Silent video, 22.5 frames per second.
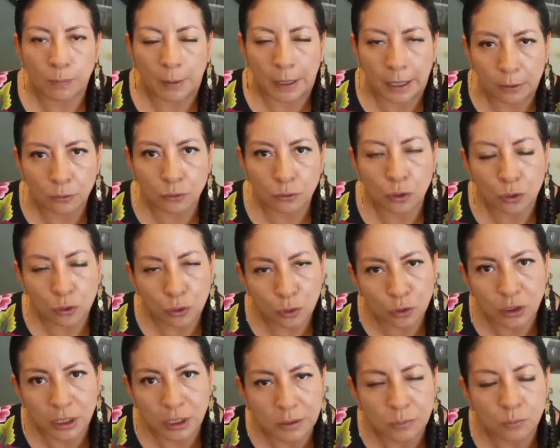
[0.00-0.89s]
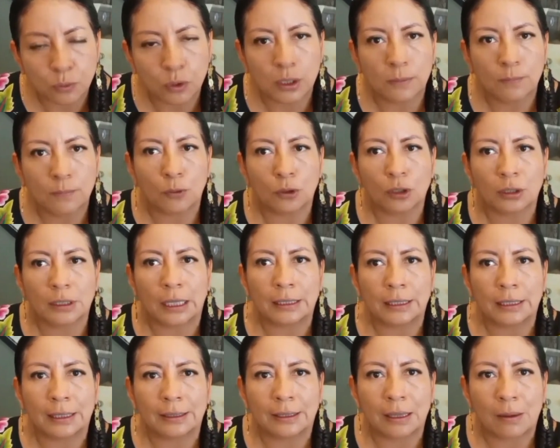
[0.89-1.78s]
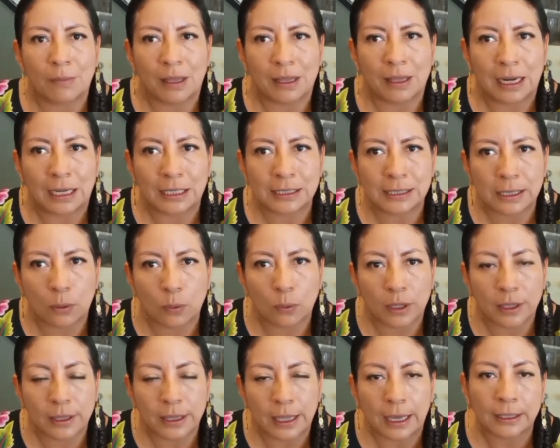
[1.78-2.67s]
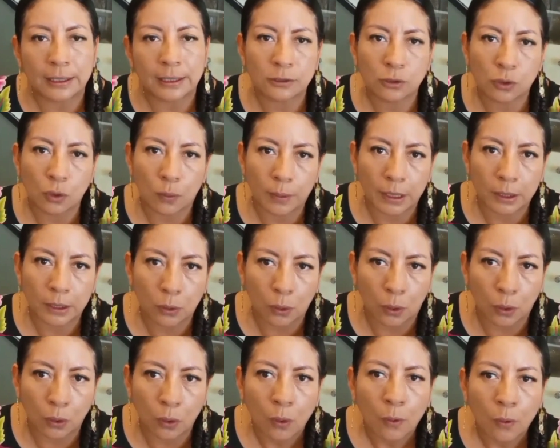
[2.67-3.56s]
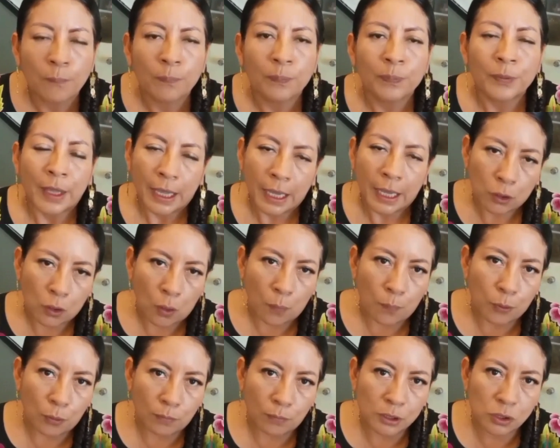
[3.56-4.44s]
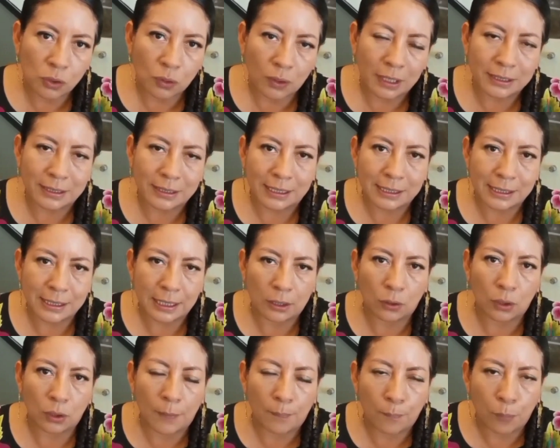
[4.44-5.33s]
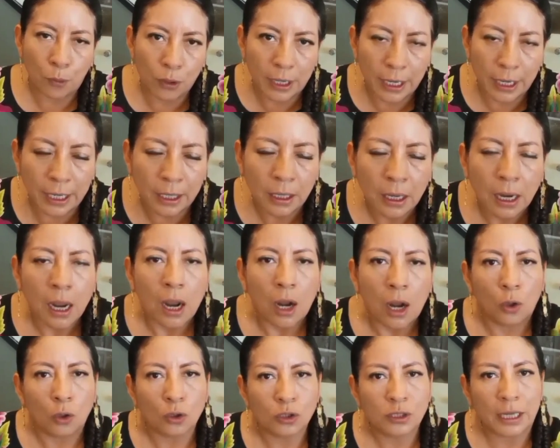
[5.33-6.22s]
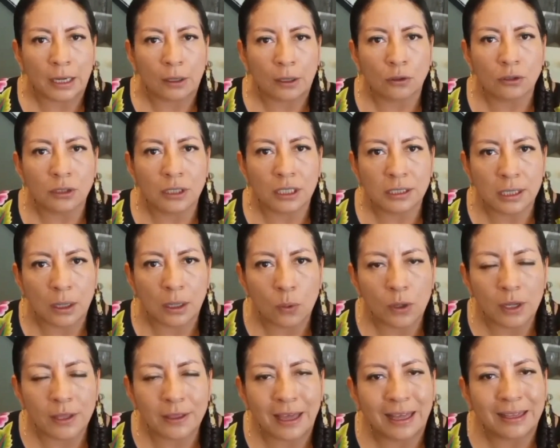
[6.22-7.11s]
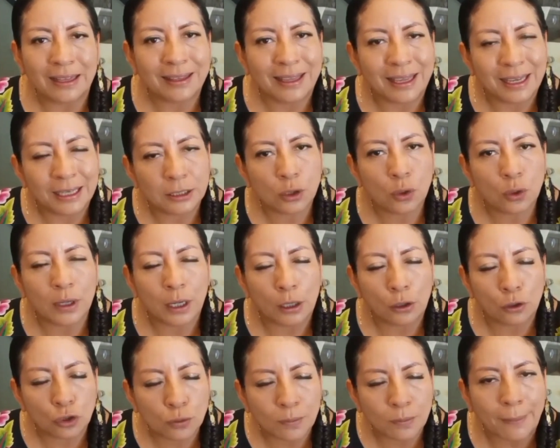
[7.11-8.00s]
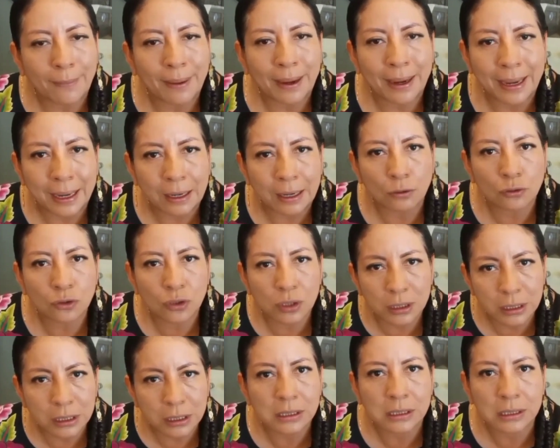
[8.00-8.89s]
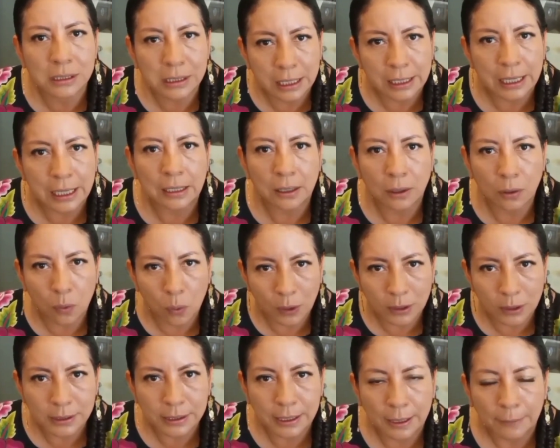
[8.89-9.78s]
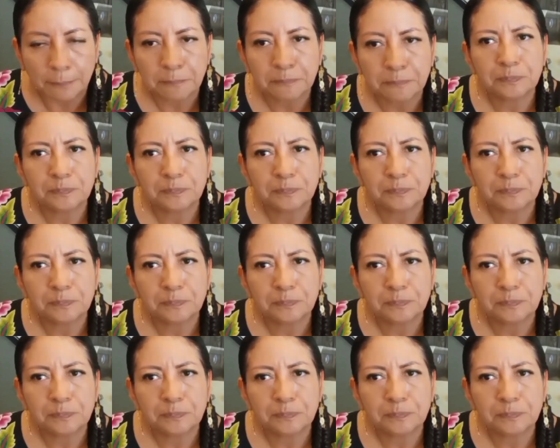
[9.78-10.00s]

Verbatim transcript: para nosotros es muy importante el tema de la seguridad y sobre todo el compromiso que está haciendo de poner los arcos de seguridad, que es lo que nos va a bajar los índices de delincuencia.